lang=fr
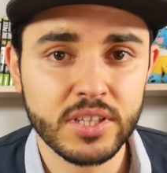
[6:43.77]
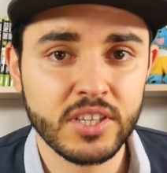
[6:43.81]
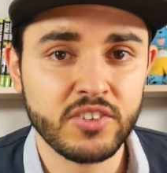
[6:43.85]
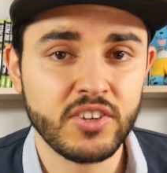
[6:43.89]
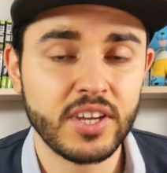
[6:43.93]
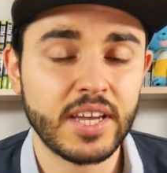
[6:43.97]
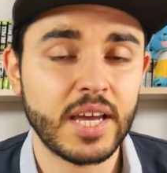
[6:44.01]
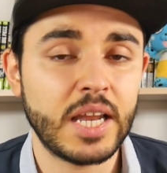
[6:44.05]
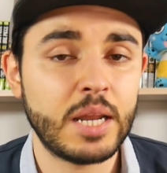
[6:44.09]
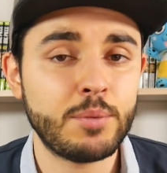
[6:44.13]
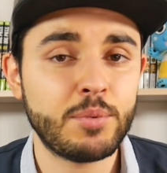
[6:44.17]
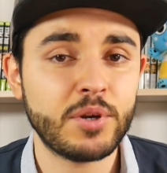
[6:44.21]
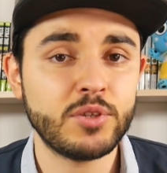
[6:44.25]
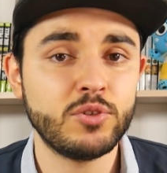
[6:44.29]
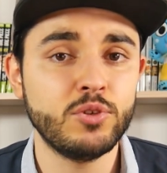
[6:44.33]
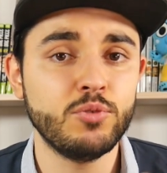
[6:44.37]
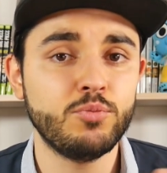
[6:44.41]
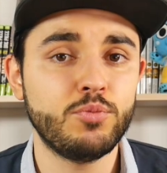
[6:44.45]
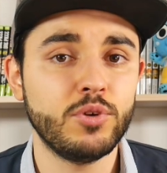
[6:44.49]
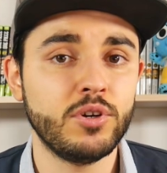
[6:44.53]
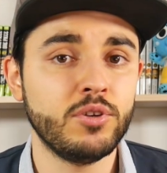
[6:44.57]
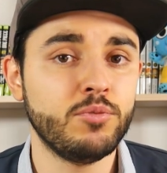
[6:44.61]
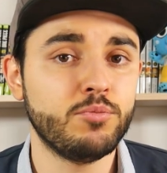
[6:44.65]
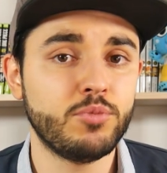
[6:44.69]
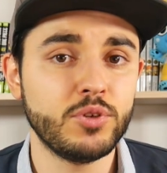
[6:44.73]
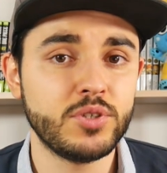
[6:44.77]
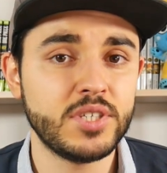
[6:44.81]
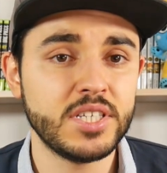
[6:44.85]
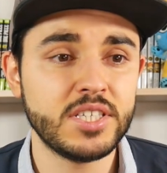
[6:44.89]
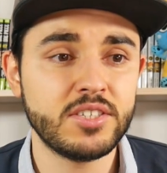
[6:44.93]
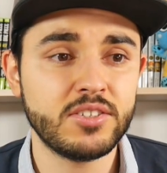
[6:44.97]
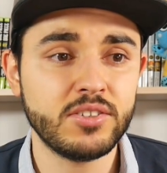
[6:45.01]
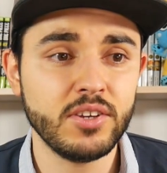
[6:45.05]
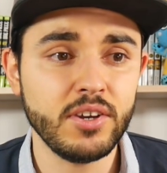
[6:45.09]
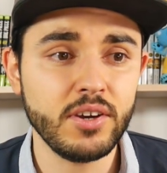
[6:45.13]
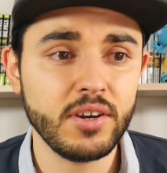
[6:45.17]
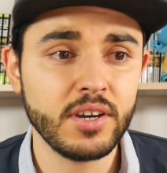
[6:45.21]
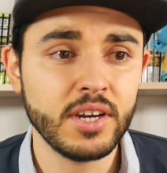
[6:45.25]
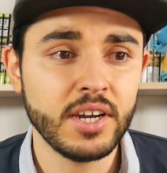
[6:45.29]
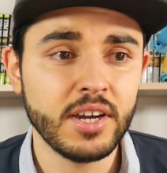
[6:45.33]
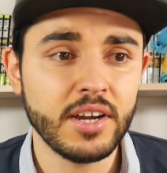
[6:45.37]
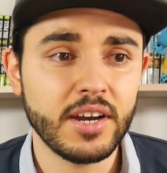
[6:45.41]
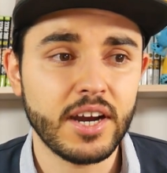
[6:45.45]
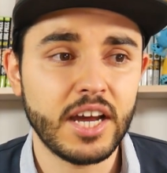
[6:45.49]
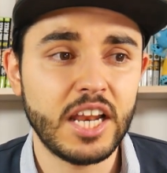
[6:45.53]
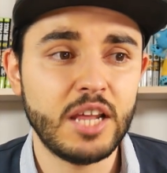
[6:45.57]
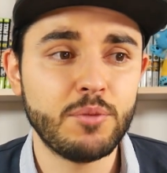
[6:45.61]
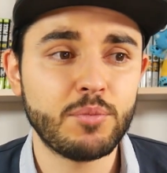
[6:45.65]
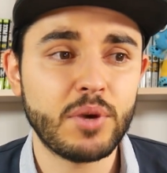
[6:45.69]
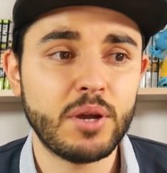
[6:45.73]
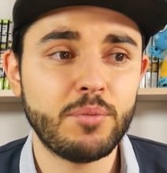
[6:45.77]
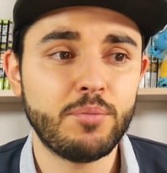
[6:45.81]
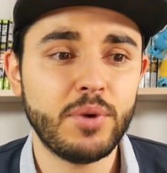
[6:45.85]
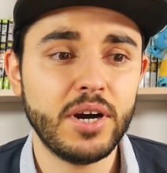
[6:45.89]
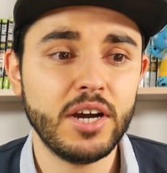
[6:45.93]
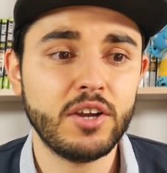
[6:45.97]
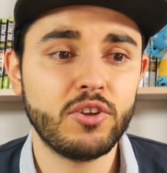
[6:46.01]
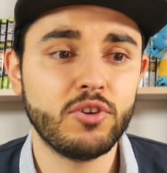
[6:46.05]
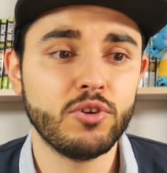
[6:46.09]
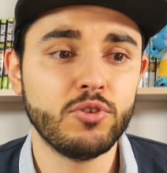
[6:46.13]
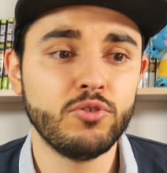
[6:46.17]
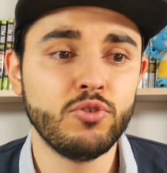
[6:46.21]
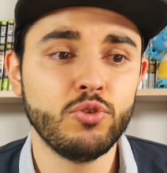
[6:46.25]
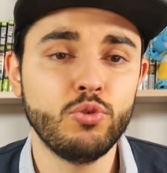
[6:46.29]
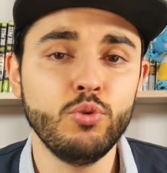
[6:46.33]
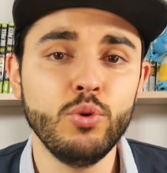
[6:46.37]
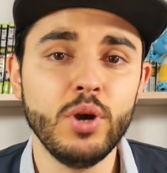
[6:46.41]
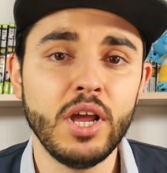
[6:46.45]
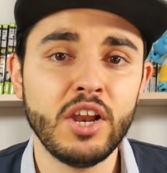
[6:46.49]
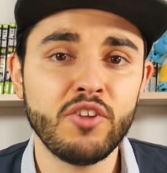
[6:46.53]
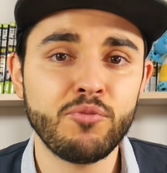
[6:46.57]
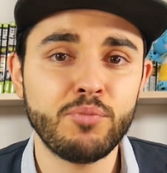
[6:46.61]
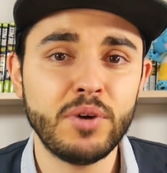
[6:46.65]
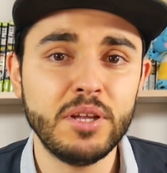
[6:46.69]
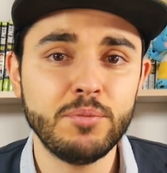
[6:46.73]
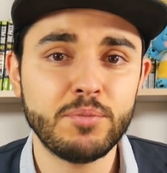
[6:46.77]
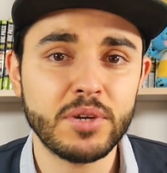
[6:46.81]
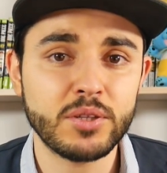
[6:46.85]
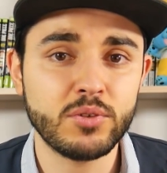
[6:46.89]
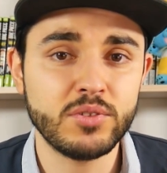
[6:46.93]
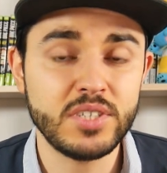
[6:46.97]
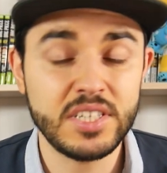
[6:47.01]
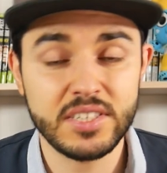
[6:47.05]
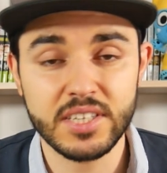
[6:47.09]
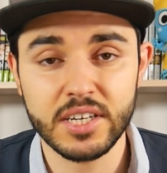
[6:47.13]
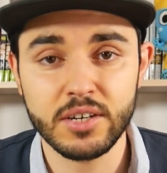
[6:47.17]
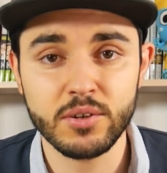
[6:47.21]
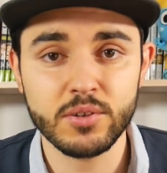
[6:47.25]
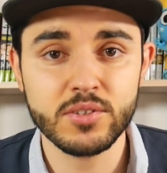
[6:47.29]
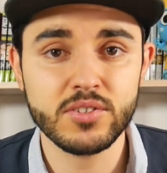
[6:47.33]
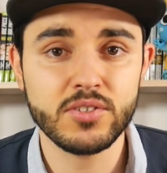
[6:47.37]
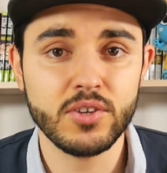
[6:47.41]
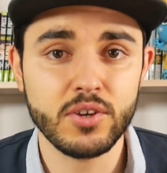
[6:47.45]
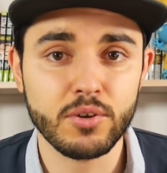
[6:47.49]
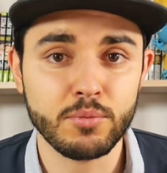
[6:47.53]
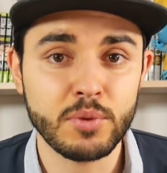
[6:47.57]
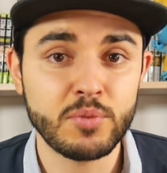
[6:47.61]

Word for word: Déjà qu'elle a perdu une, une petite sœur, elle aimerait pas que du coup Elfman perde aussi sa grande sœur,